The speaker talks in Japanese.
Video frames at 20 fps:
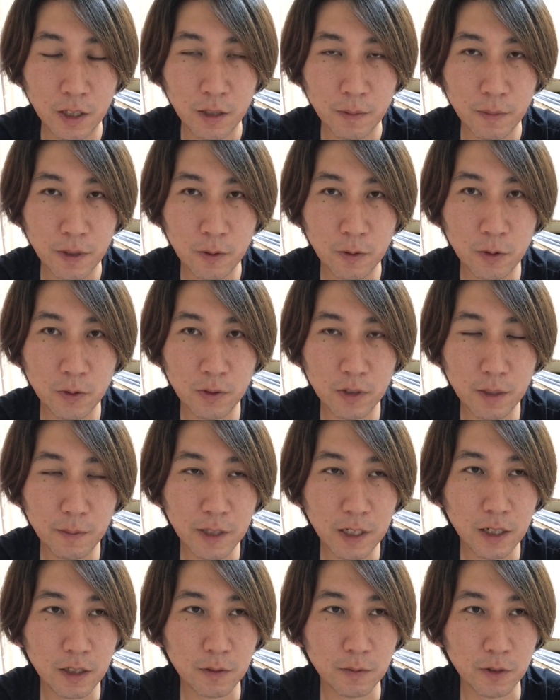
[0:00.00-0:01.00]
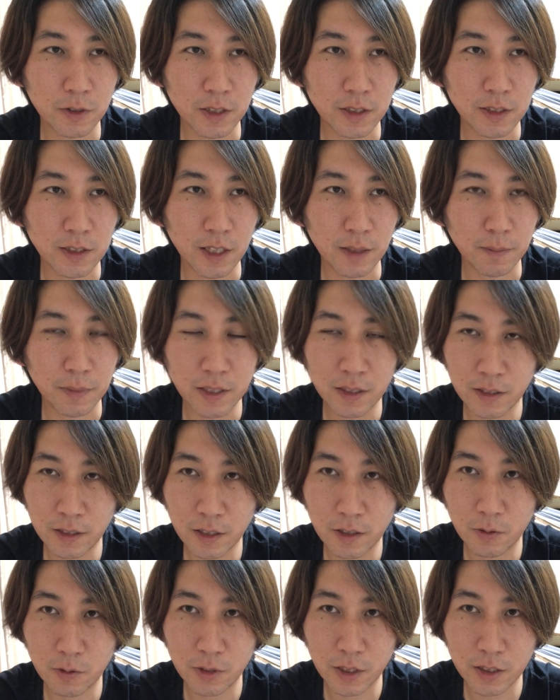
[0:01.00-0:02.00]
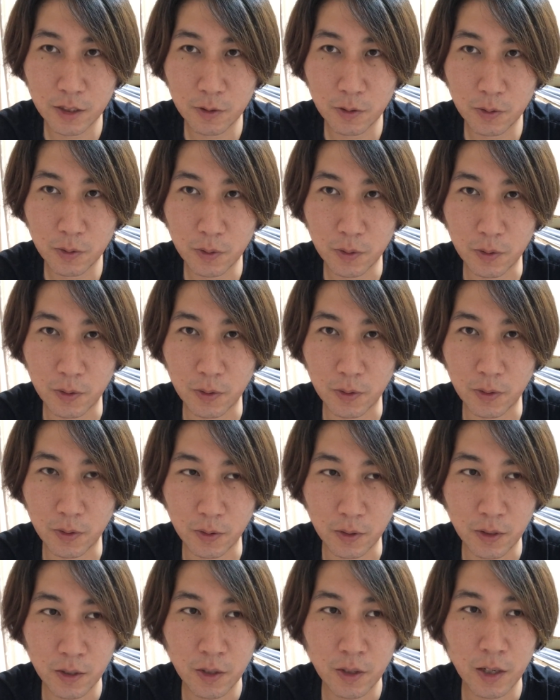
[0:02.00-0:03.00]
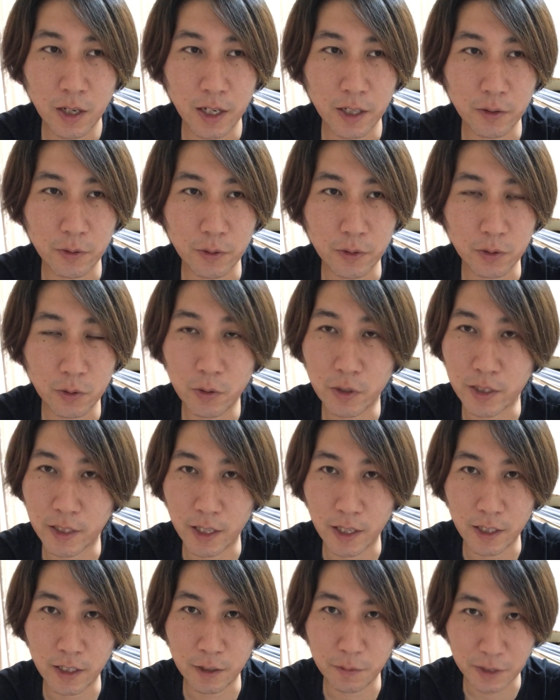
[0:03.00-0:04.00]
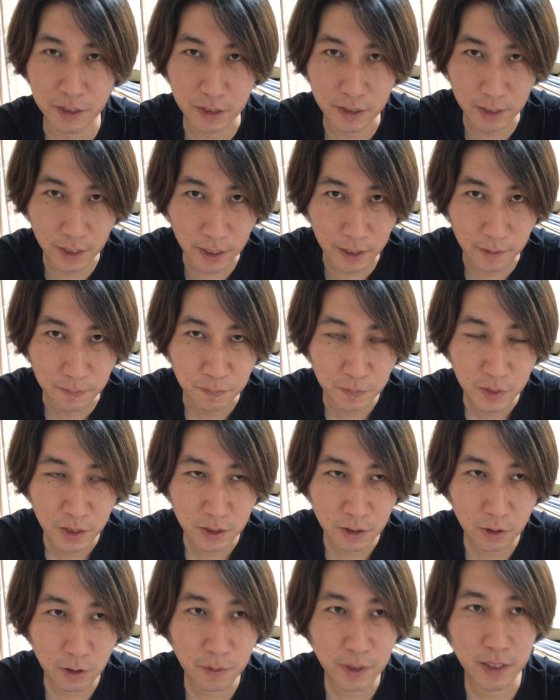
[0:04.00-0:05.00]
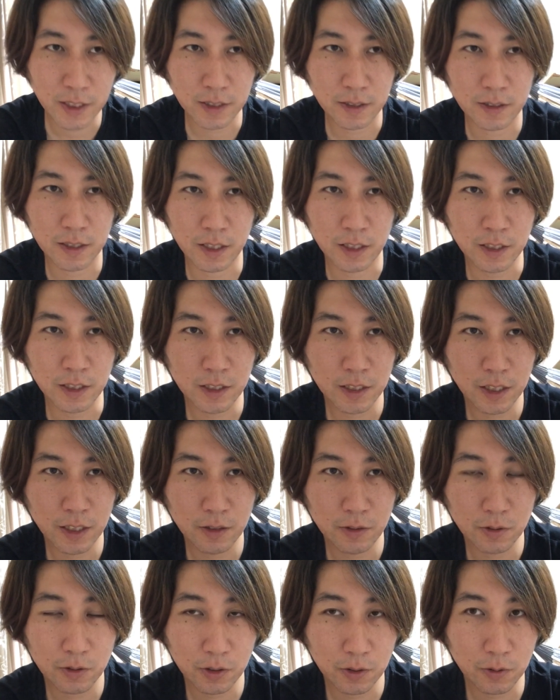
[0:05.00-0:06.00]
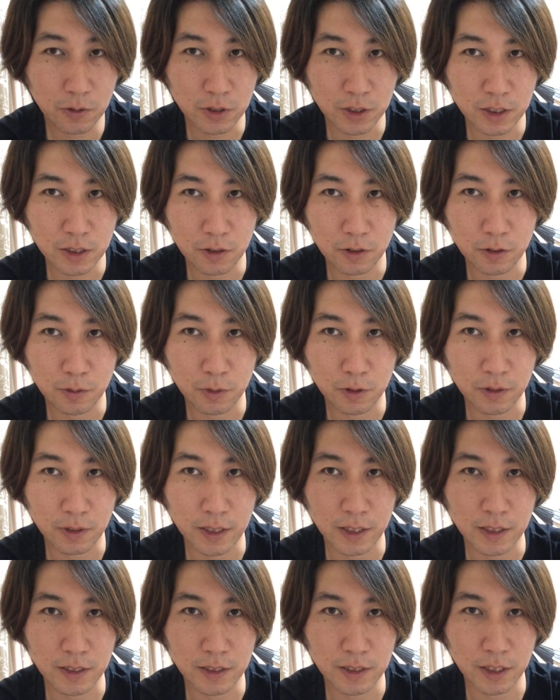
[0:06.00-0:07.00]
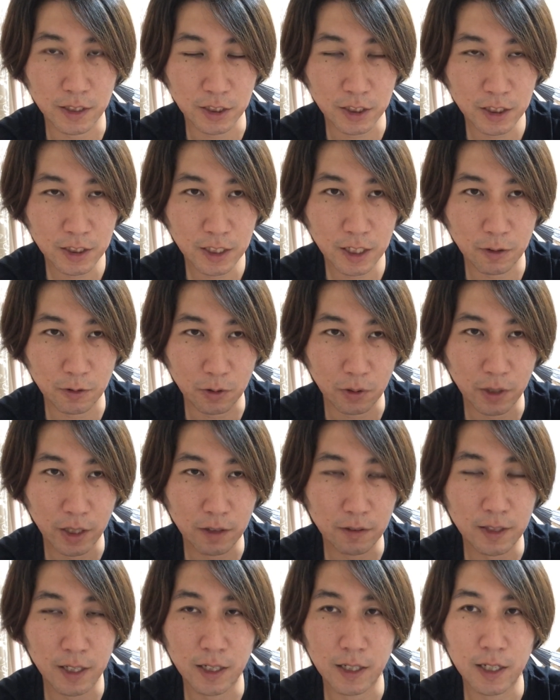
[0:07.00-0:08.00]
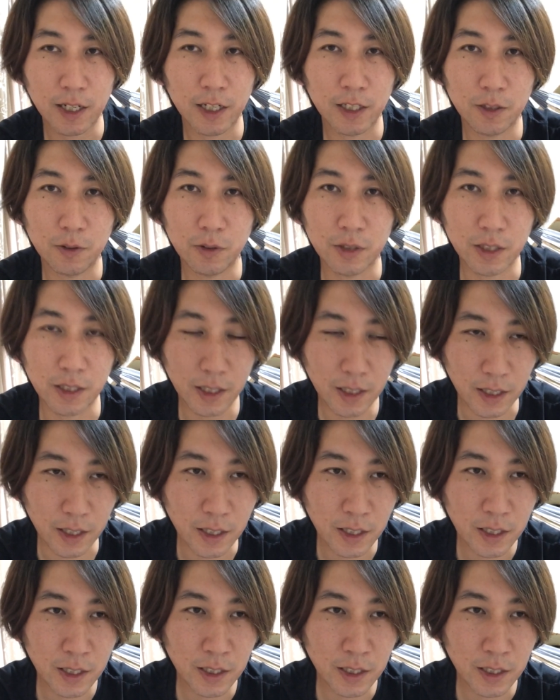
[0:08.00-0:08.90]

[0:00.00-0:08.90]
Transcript: まあ、言霊学もですね全く同じことをあの説いていましてそれはですね人間の境地というものがですね進化を遂げる段階において